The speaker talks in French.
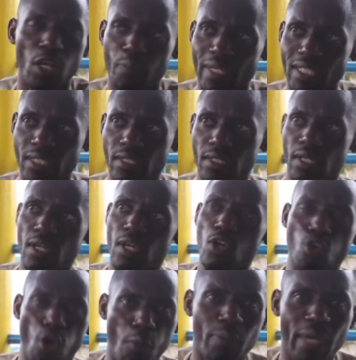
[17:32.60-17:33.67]
le pays.
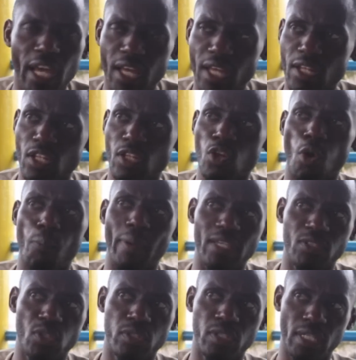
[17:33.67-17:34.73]
Combien ne l'ont pas
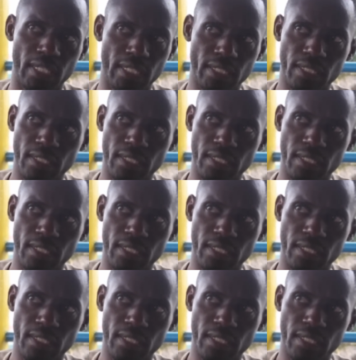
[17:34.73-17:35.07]
insulté